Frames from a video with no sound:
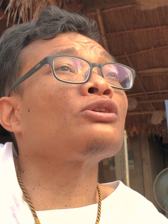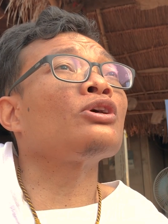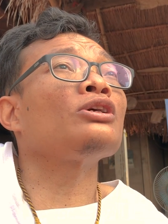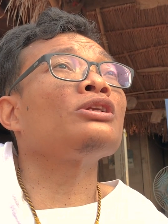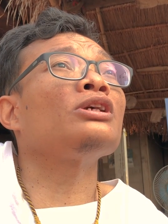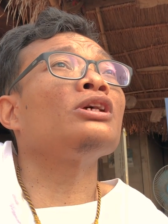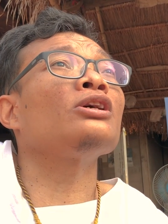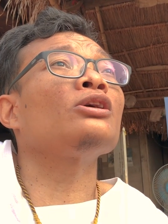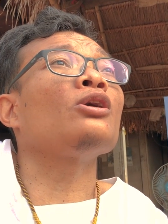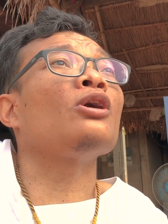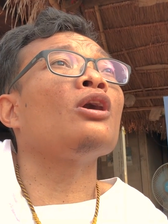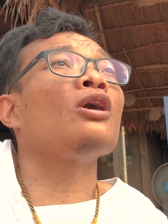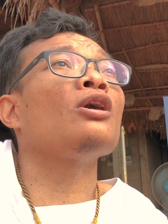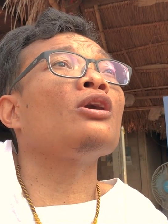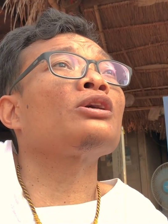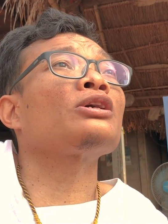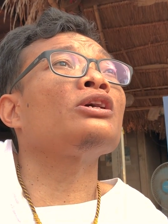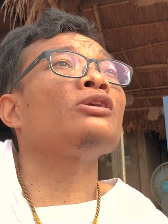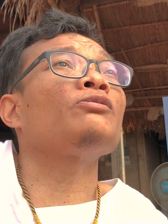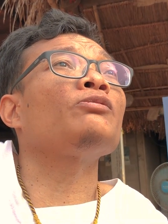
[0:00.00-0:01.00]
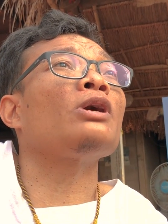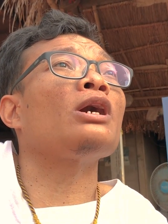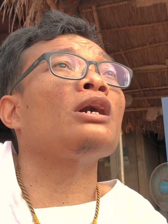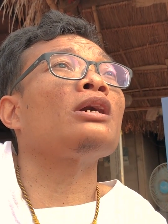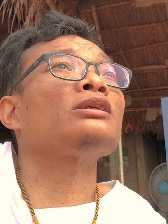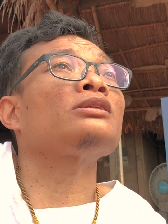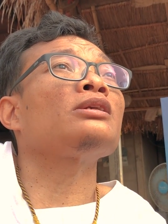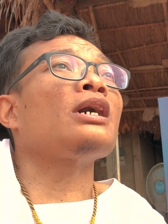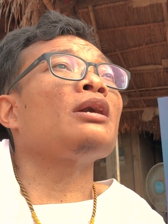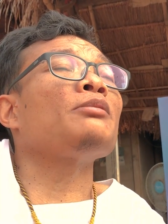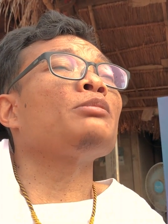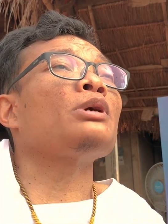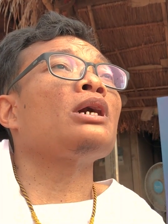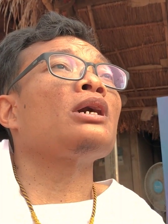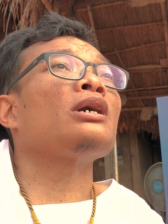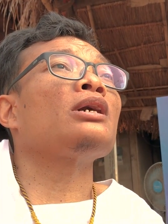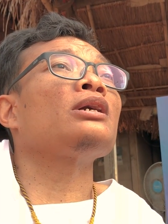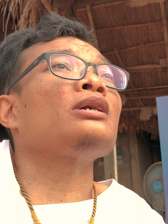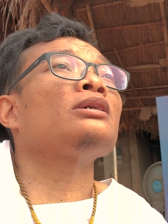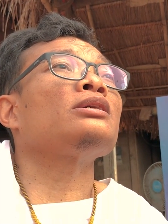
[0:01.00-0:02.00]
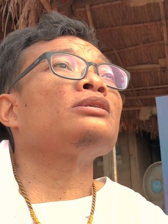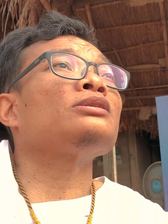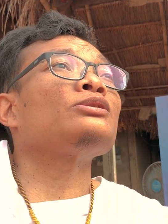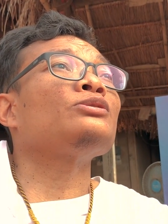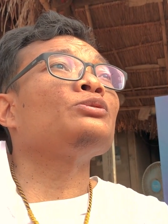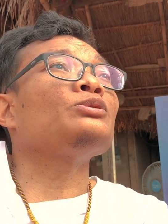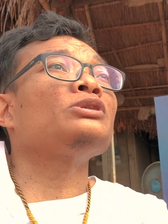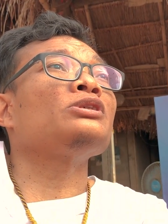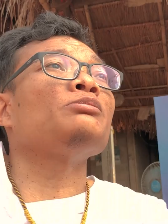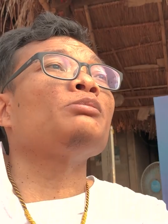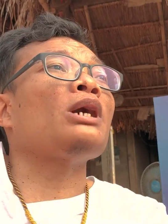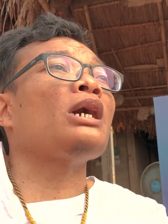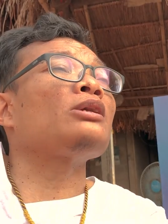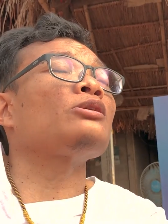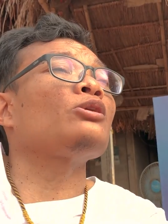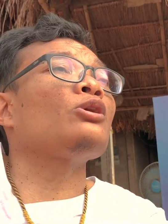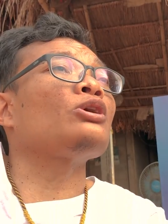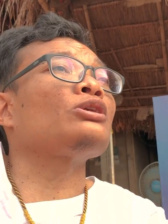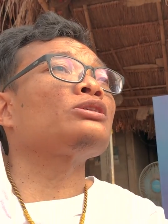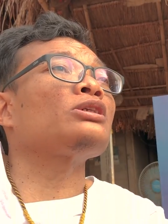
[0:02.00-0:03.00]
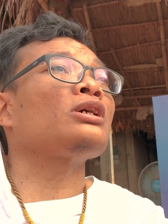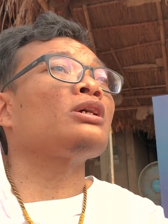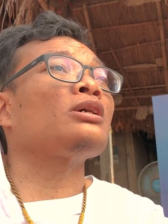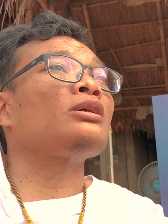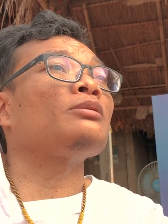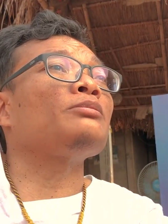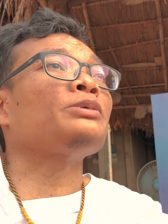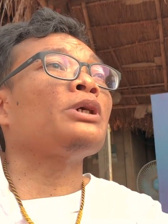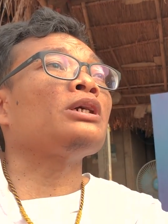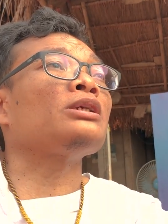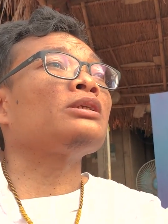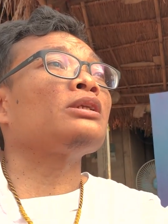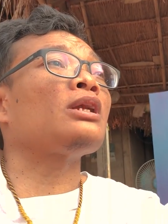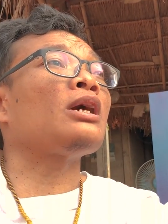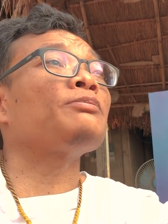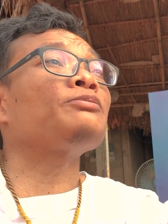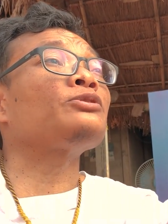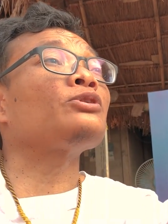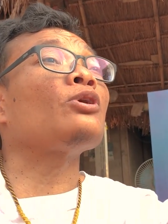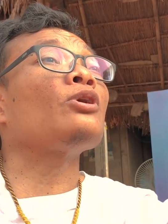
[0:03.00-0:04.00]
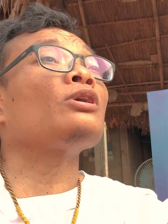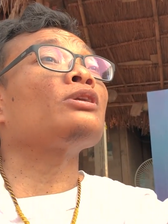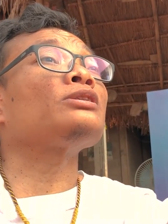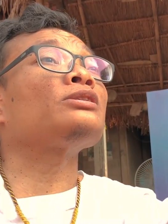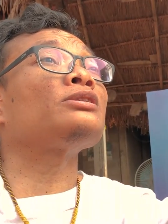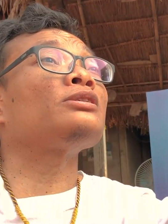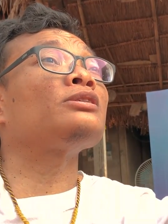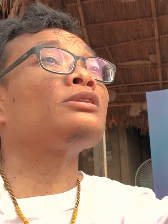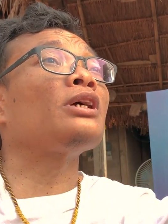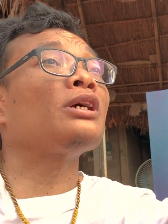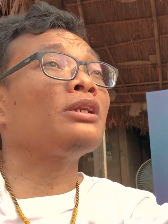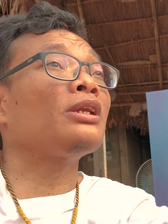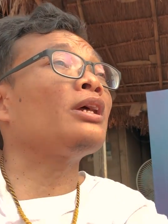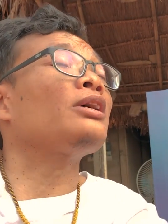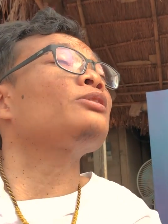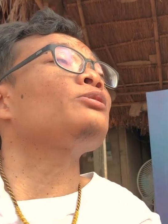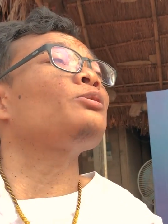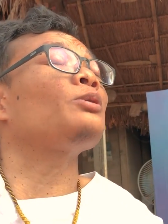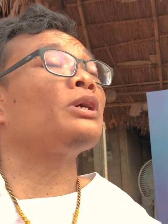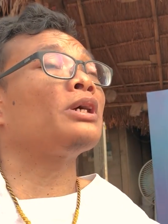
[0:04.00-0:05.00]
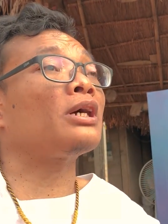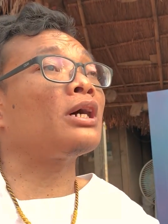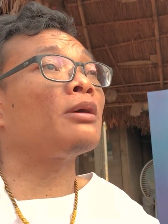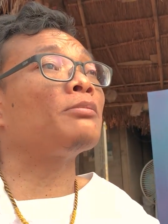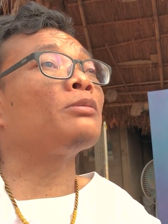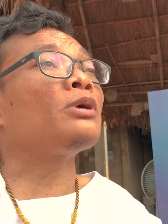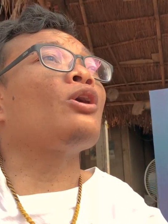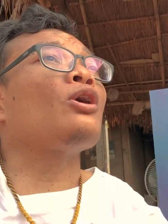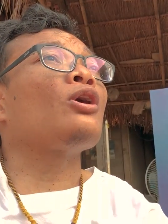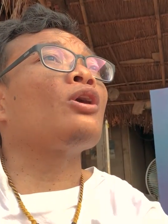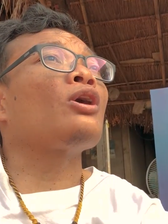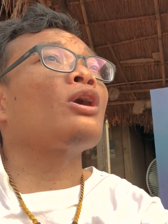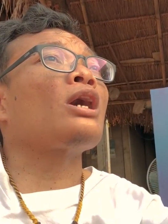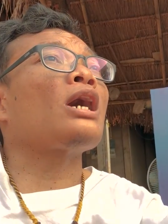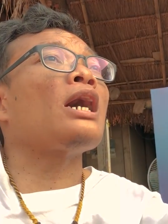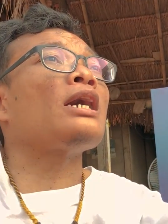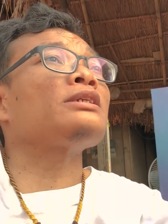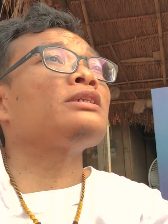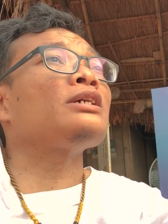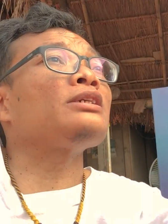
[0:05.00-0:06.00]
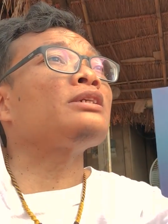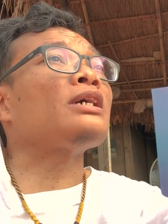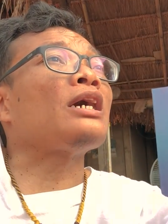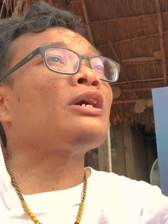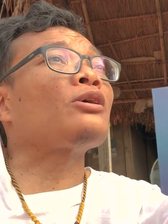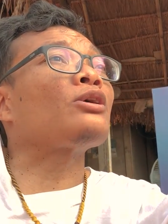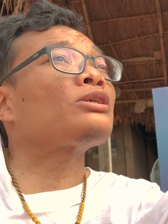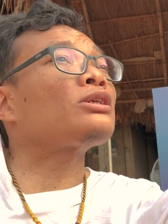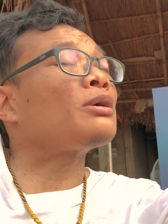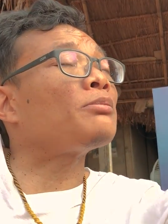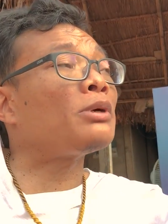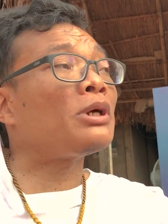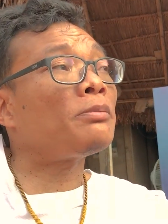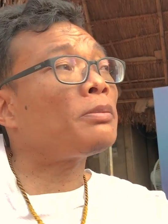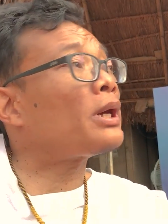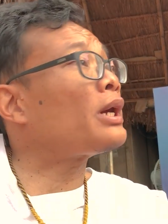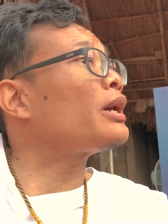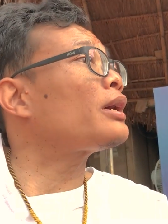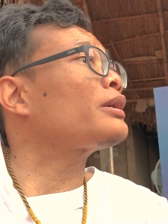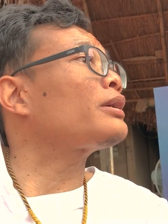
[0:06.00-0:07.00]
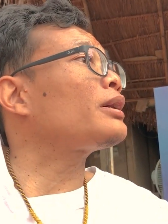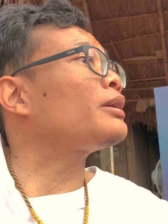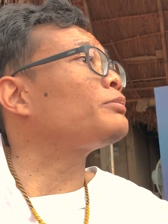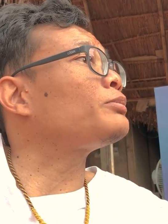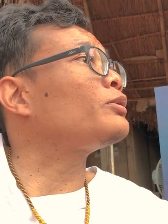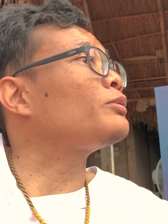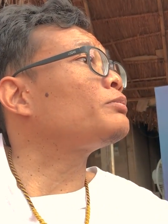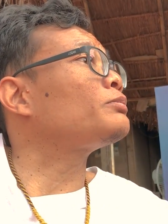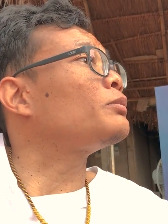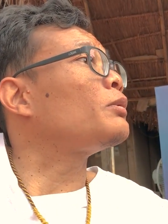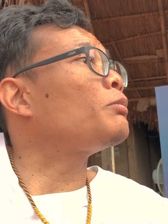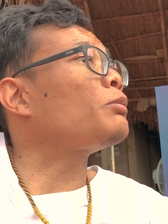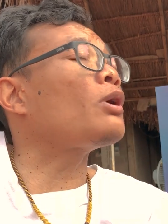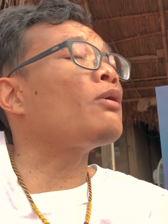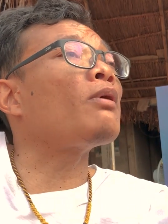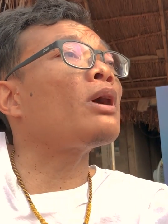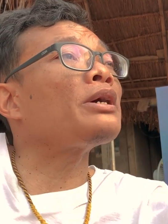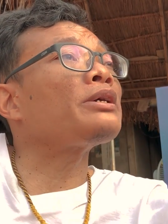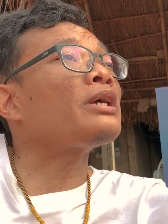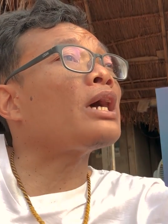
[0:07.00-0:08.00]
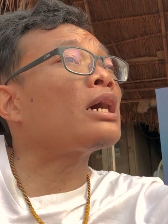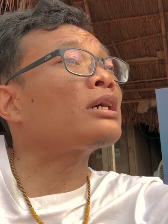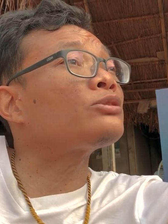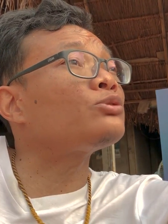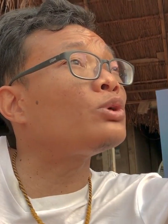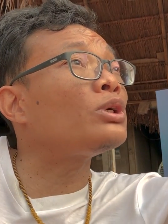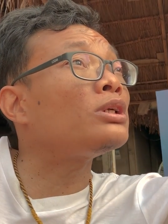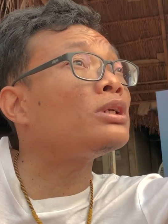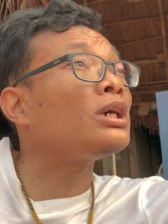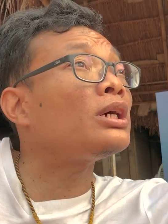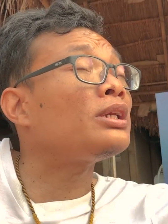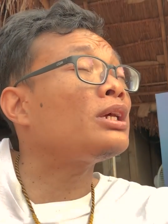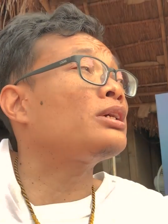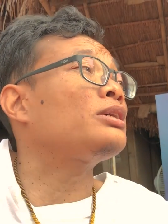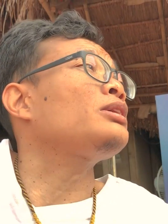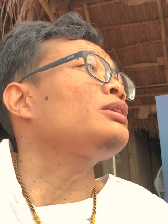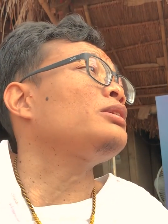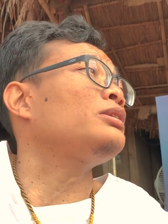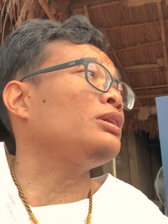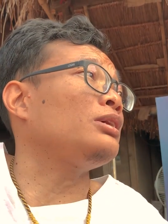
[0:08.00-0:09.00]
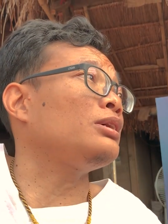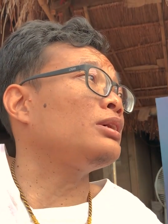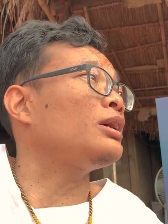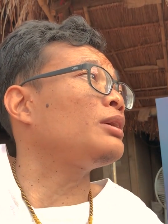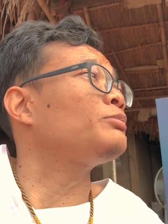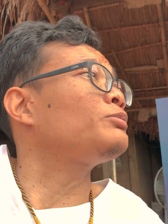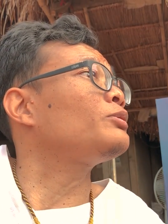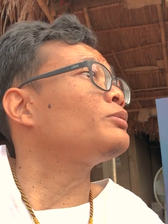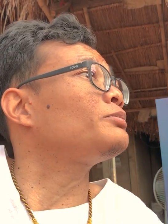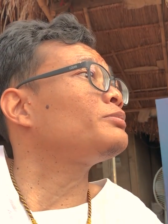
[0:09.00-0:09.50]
ตอนนี้ก็คิดว่าถ้ามาอยู่ที่บ้านก็จะเปิดรับสอนเด็กๆด้วยครับ ก็ค่าใช้จ่ายก็จะไม่แพงครับผมเพราะว่าอยากช่วยเหลือเด็กจริง ๆ ครับผ